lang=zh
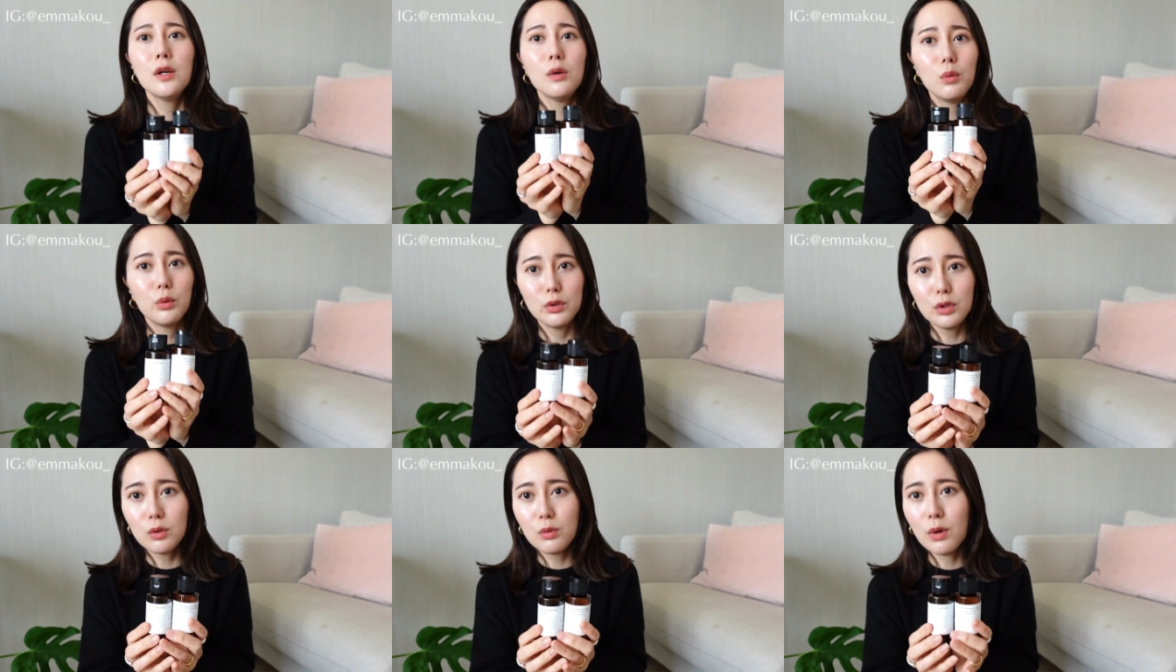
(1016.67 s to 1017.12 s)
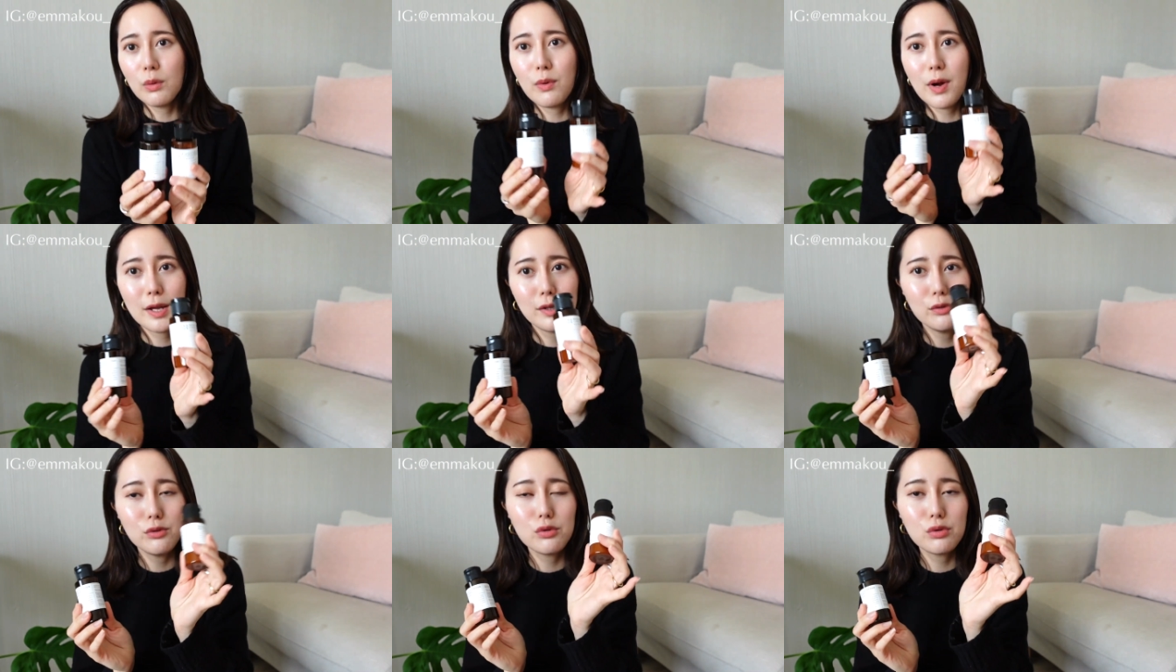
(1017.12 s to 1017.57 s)
我用完
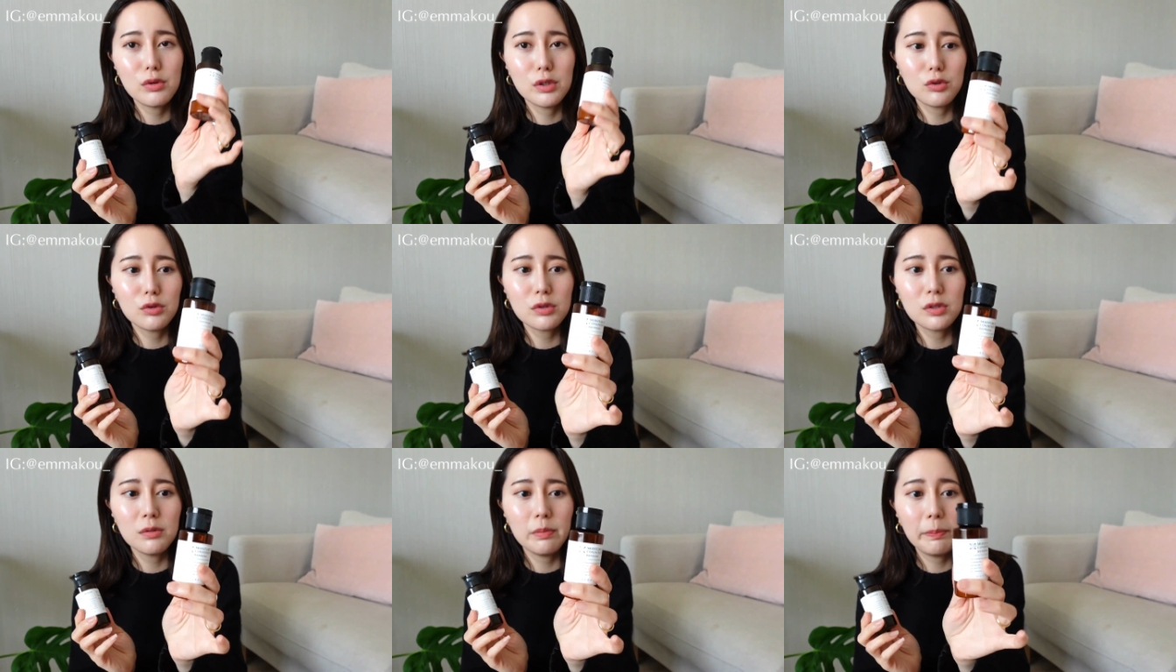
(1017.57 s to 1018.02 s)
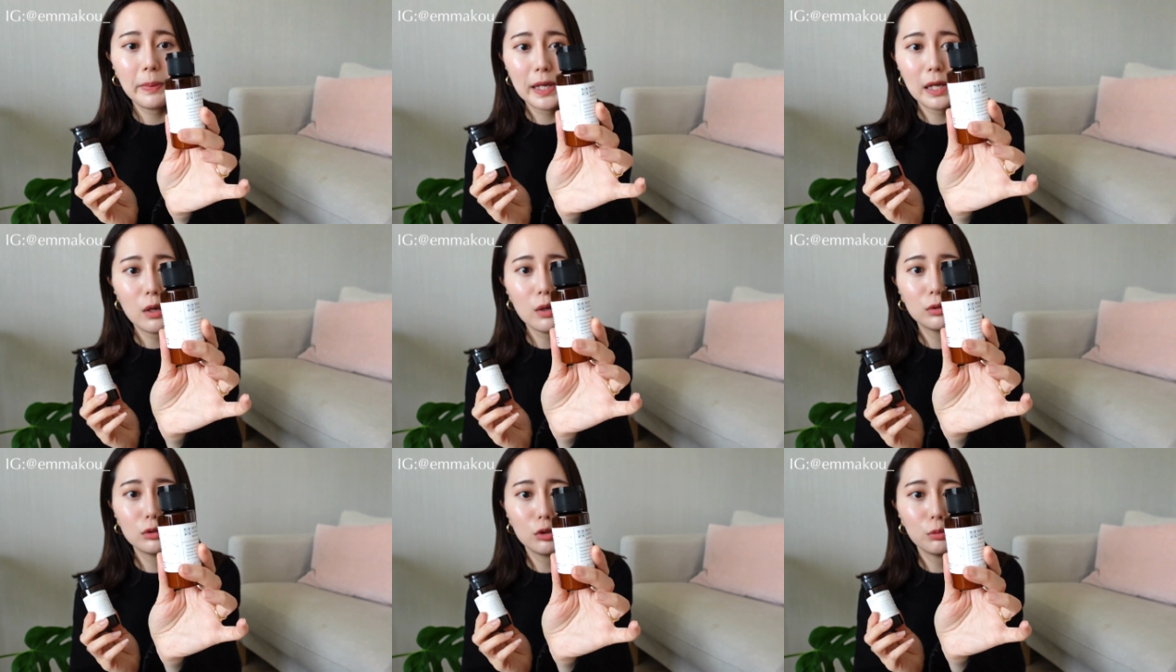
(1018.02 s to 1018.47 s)
完全就是
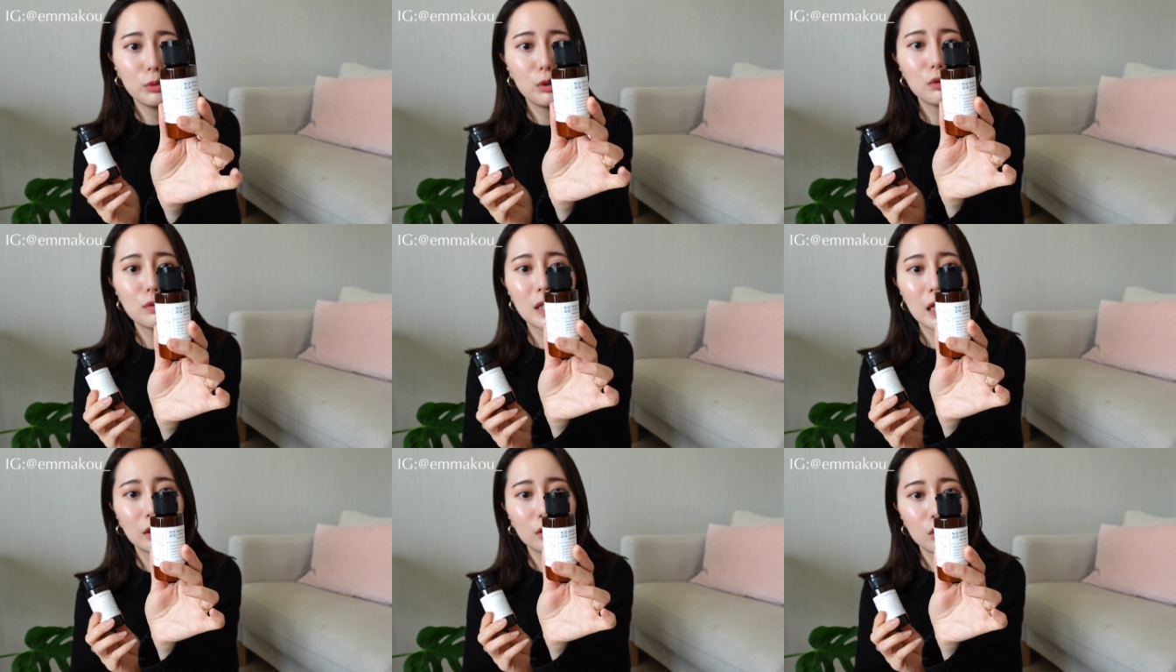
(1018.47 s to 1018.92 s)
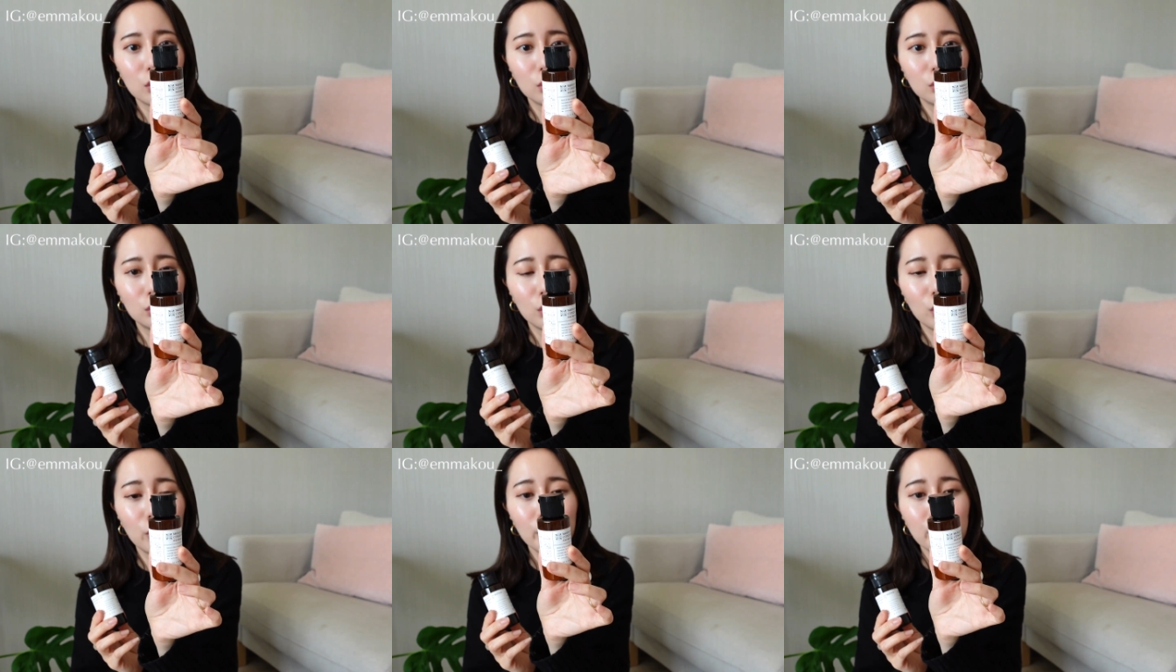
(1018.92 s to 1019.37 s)
背后都没有长痘
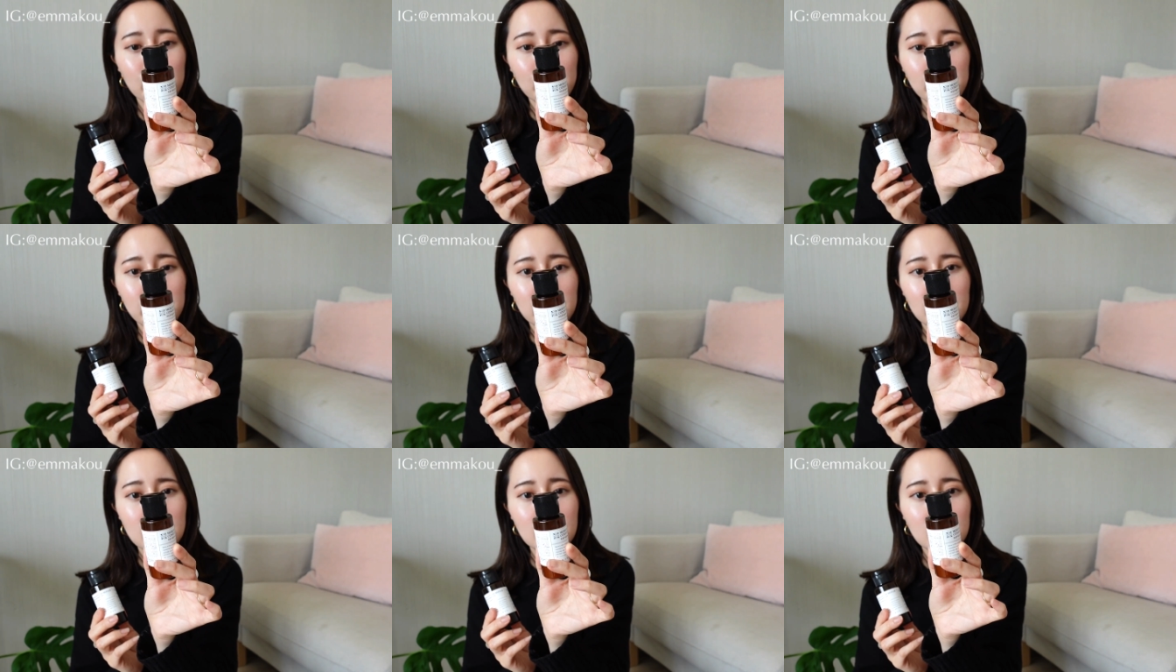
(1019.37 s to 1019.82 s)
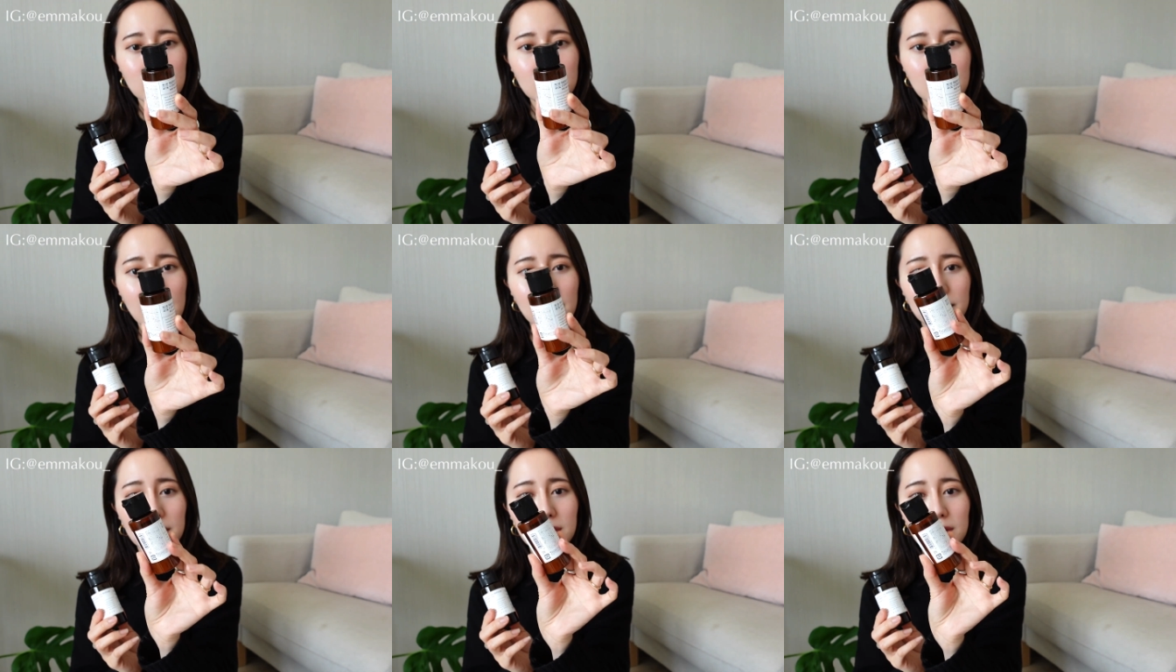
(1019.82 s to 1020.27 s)
痘。这个
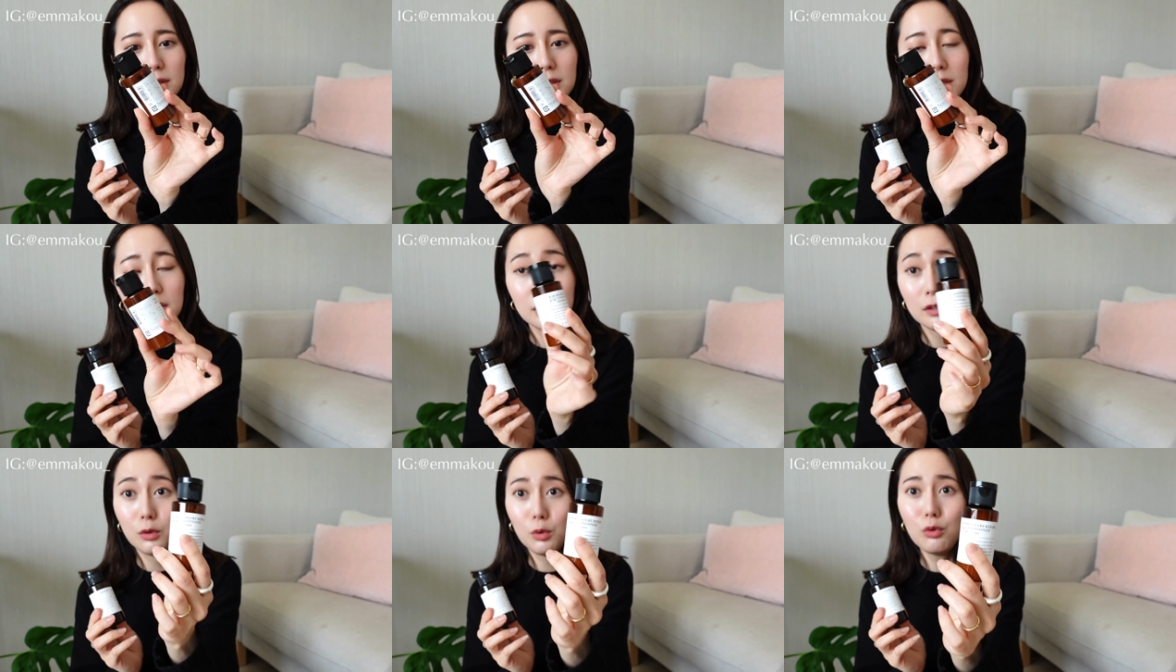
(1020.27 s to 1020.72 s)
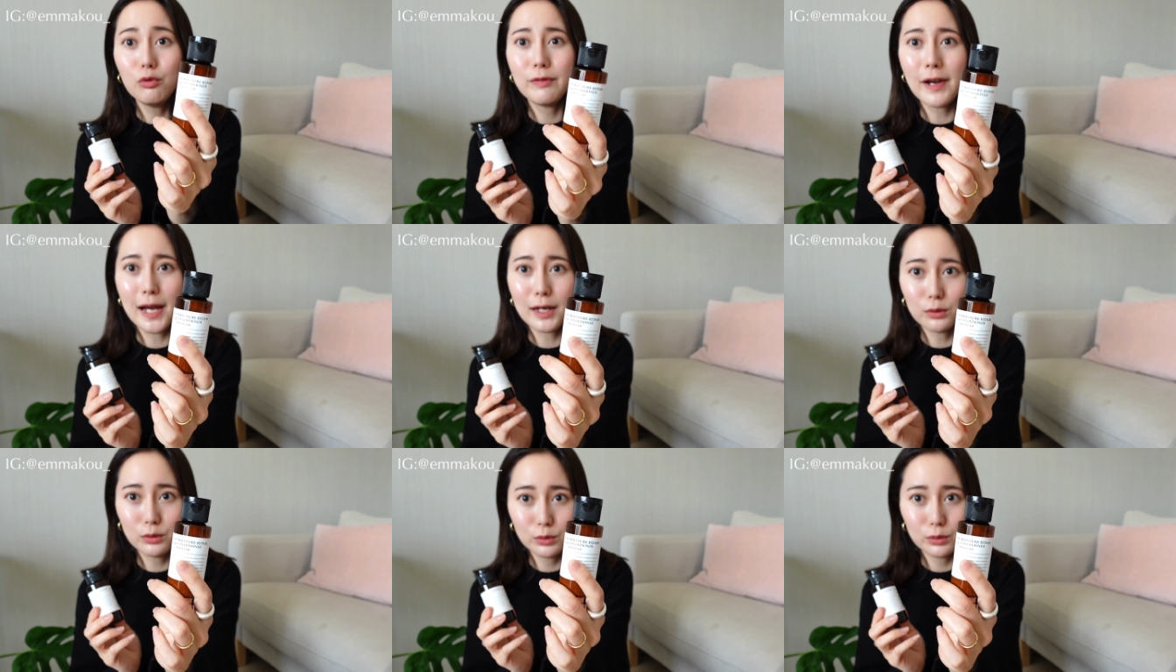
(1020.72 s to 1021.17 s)
是他们的那个护
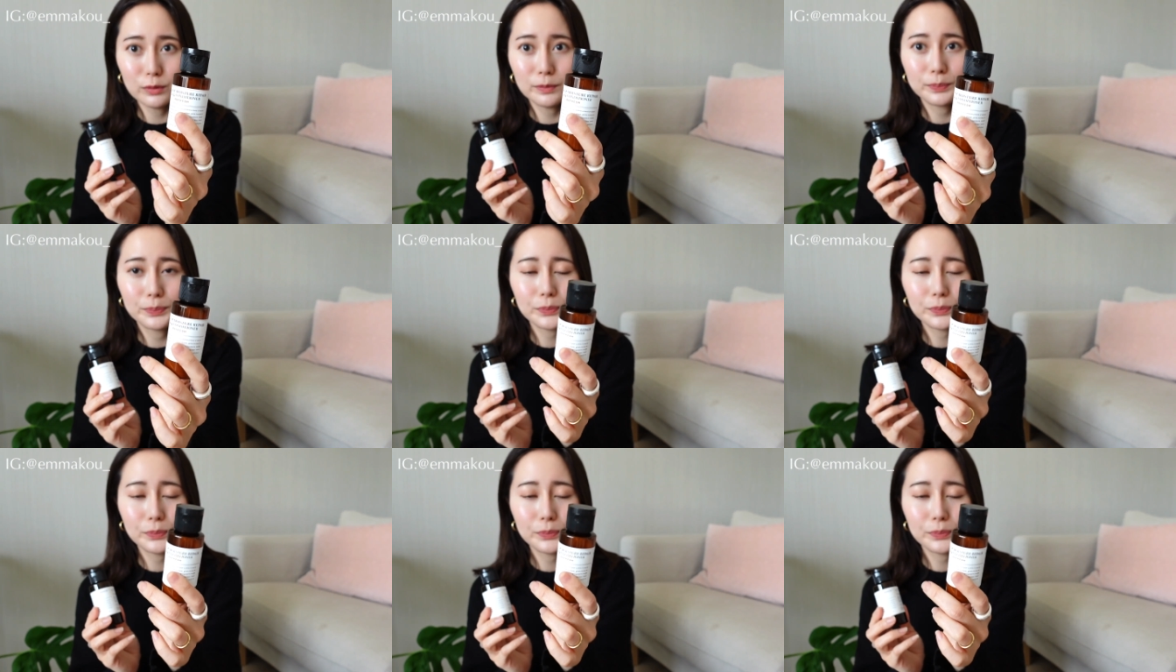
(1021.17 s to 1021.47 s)
发乳。